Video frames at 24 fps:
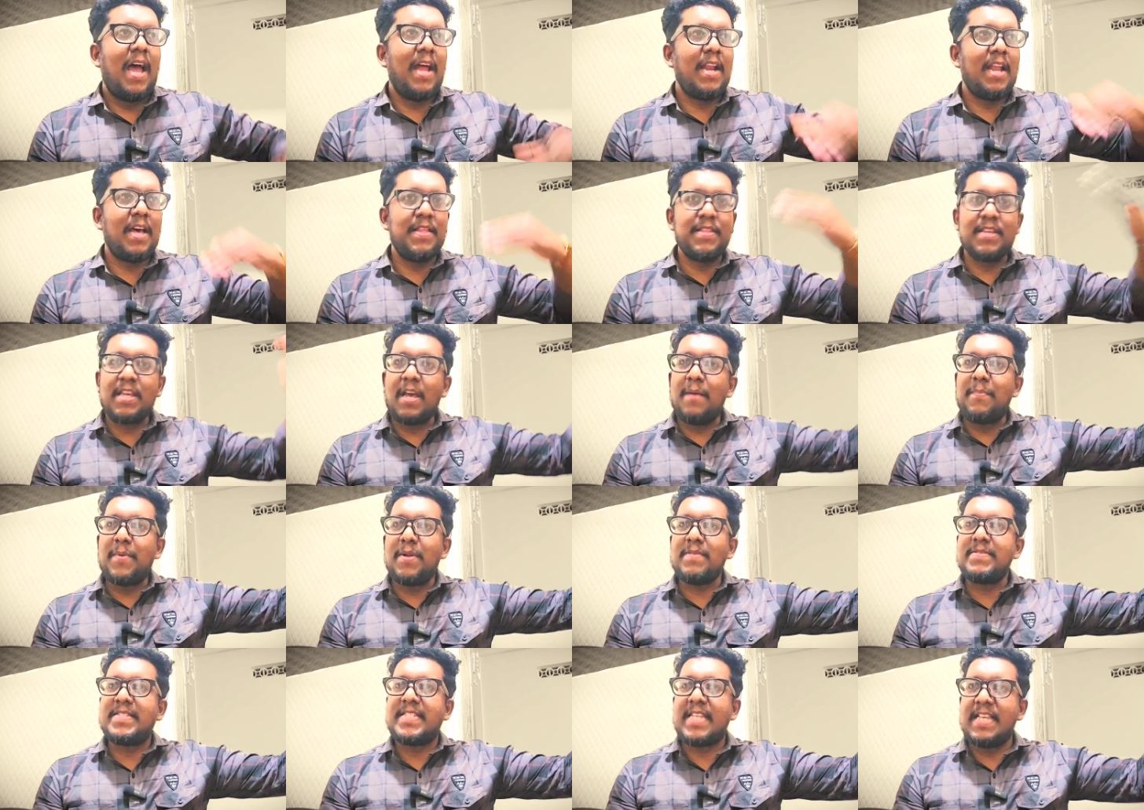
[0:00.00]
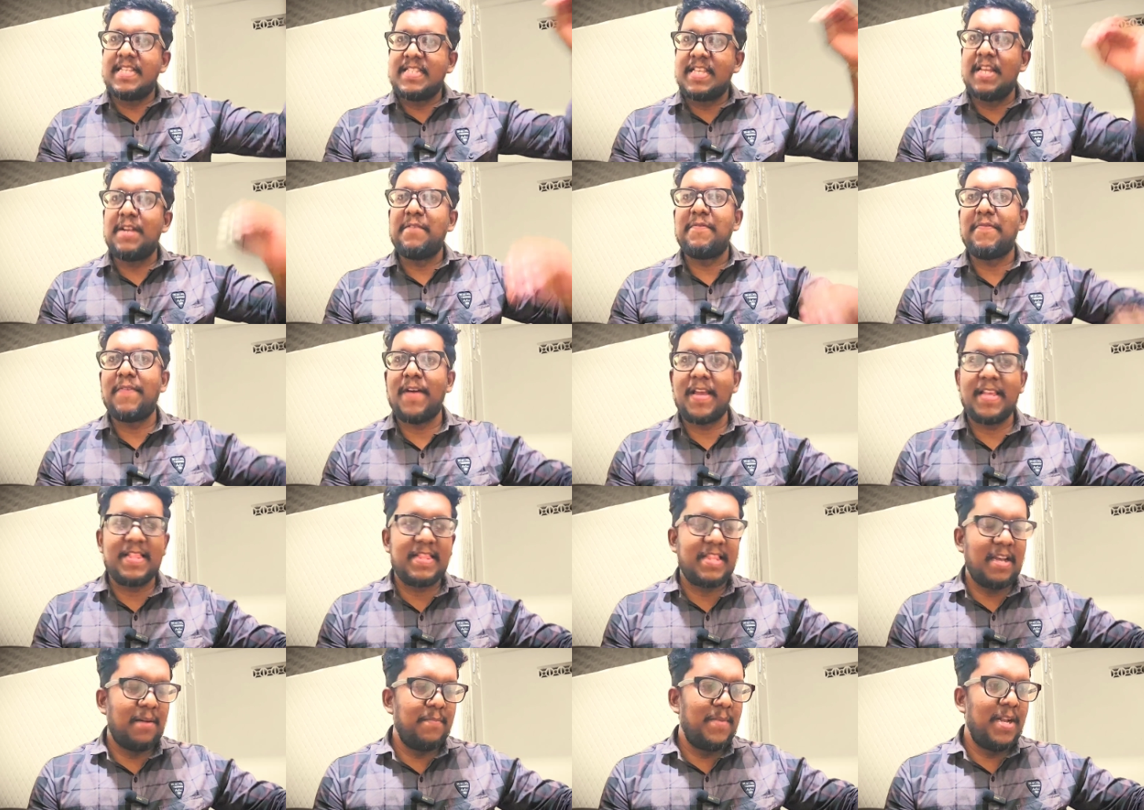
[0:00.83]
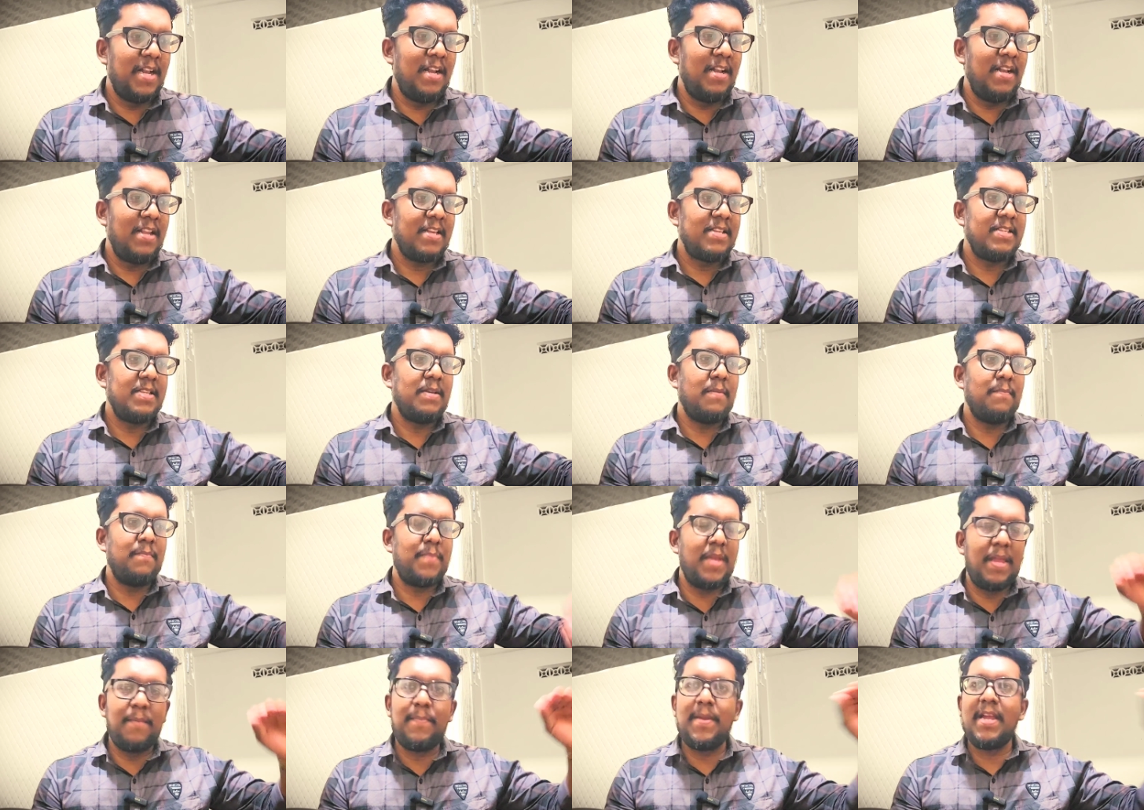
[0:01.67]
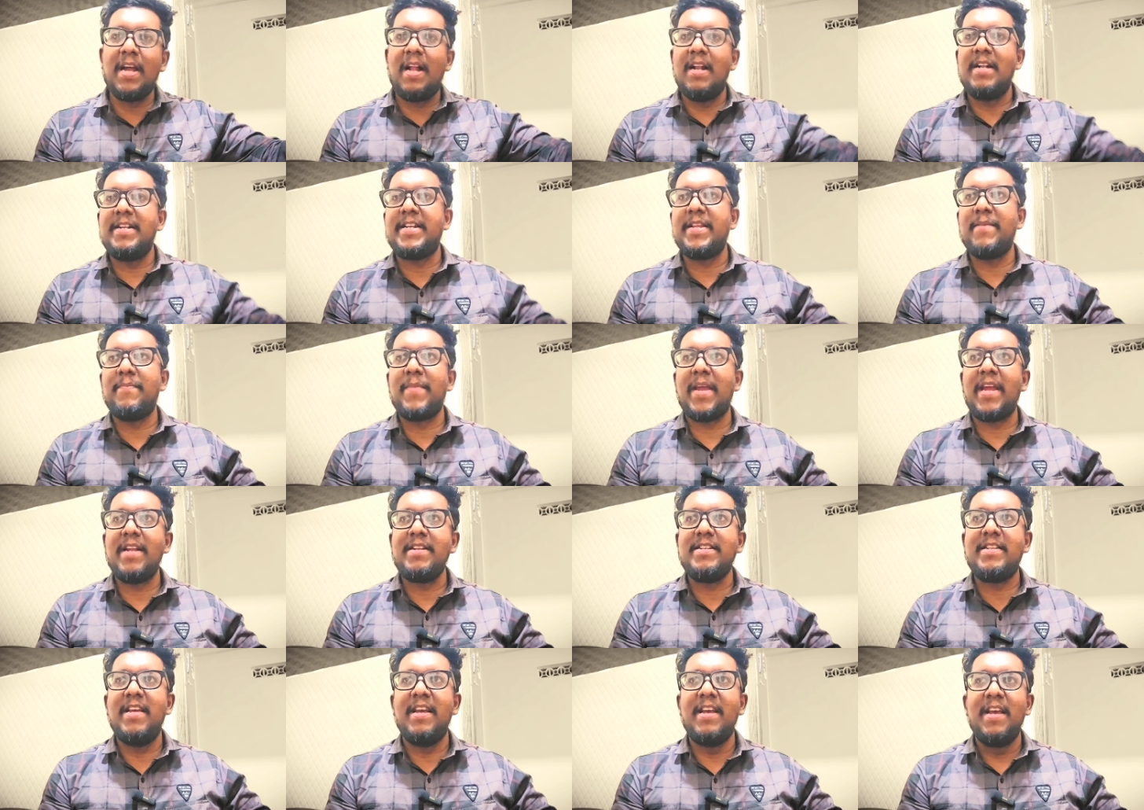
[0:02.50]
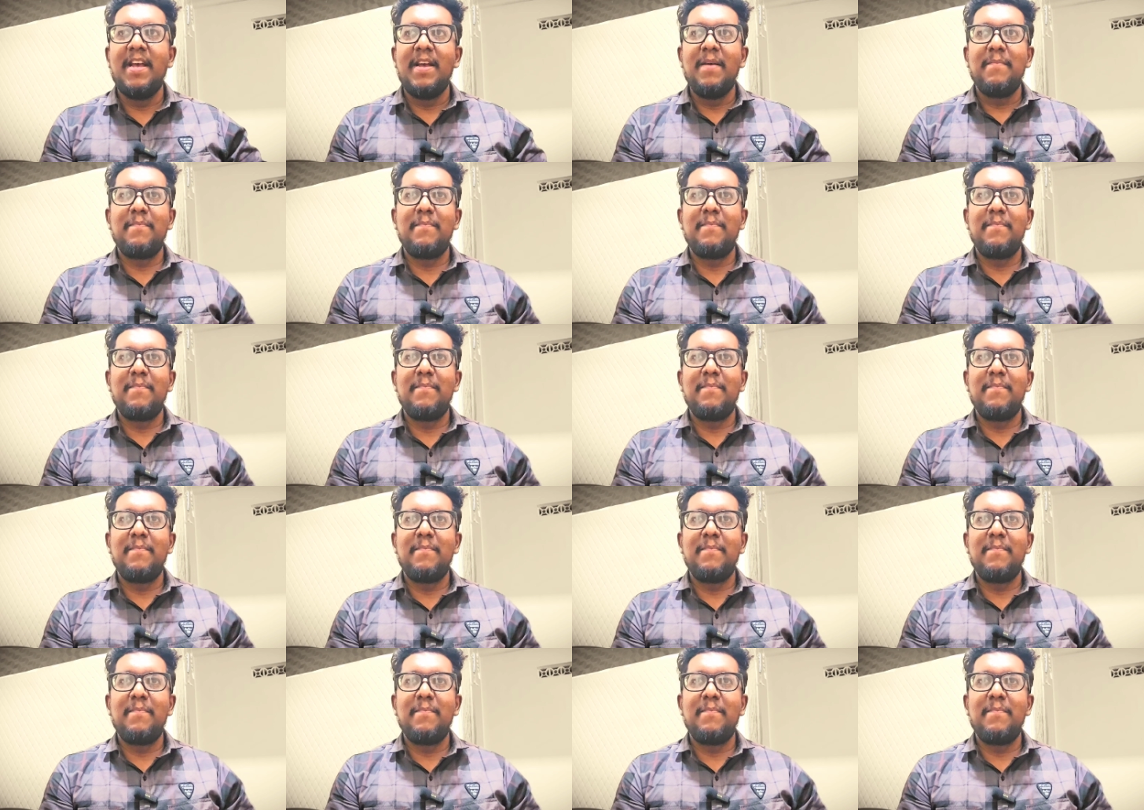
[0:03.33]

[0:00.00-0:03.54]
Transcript: அண்ட் அதுக்கப்புறம் சீசன் ஃபைவ் தமிழ் பிபி அல்டிமேட்